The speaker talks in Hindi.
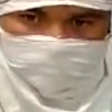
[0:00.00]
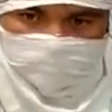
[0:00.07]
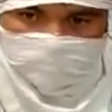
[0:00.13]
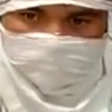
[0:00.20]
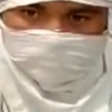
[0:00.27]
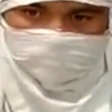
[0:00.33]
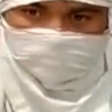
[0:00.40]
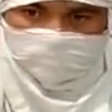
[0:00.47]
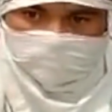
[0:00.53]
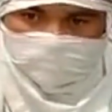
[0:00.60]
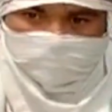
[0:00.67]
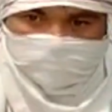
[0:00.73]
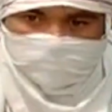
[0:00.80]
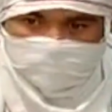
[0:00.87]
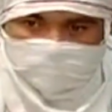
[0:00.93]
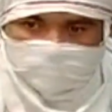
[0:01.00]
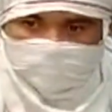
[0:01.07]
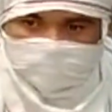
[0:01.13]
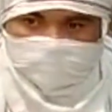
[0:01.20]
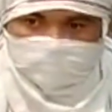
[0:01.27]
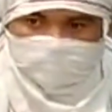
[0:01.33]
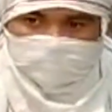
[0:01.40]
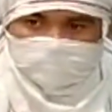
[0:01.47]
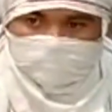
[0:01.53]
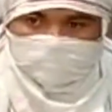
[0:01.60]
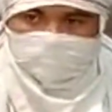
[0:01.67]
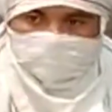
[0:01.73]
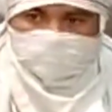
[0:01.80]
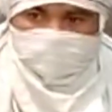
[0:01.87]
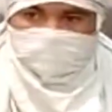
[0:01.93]
के पास से बरामद कर लिया है
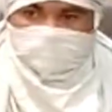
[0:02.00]
और